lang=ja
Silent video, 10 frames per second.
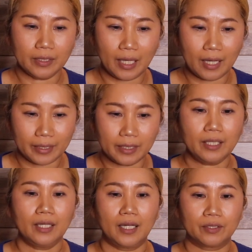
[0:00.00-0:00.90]
やはり
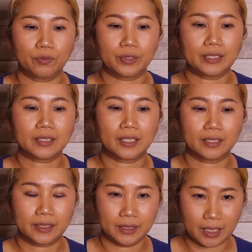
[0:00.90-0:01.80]
あの何
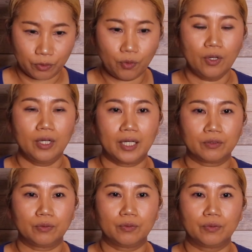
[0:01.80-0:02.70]
かしらの、あ
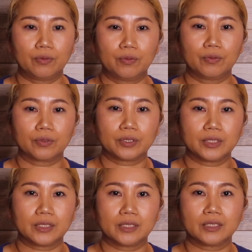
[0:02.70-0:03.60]
の
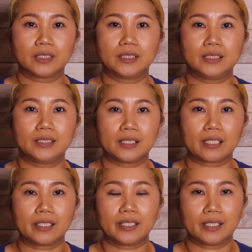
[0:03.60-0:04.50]
人為
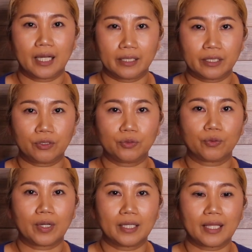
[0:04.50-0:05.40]
的被害っていう
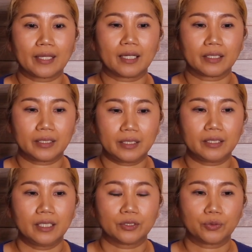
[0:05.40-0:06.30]
のがない限
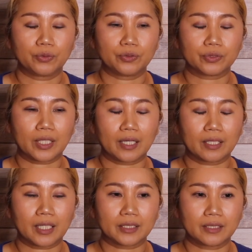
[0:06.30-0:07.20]
りそういっ
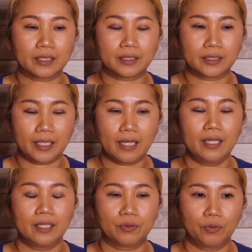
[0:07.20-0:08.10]
た形で
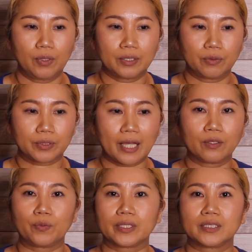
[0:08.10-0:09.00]
のあの
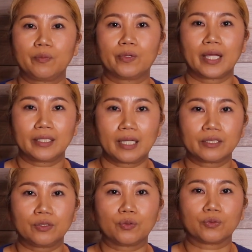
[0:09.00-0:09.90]
対応はしてもらえないっ
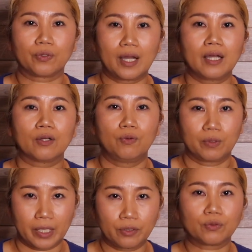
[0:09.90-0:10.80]
ていうことが今
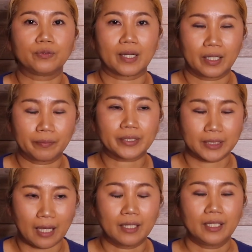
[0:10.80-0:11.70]
回よく分かりまし
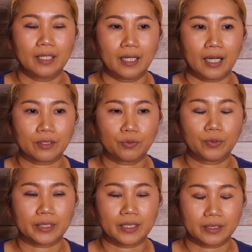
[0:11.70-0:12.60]
た。あと
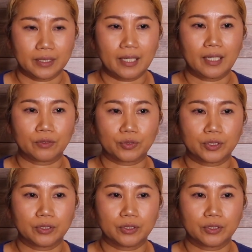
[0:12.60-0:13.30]
はですねあの